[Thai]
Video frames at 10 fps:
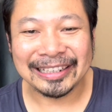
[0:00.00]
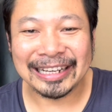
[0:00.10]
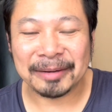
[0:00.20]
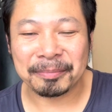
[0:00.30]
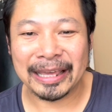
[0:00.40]

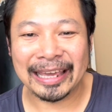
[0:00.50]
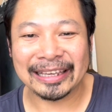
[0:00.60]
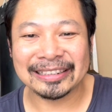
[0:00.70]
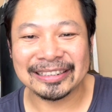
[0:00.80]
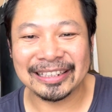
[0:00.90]
ดัดแปลง
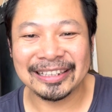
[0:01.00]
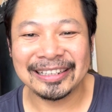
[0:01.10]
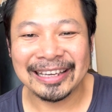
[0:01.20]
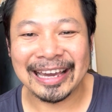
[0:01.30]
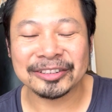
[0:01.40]
นะฮะ
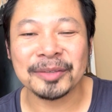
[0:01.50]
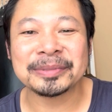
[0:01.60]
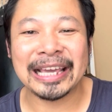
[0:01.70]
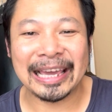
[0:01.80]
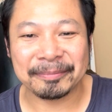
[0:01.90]
การซ่อม
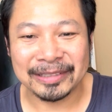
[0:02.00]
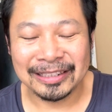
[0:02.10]
แซม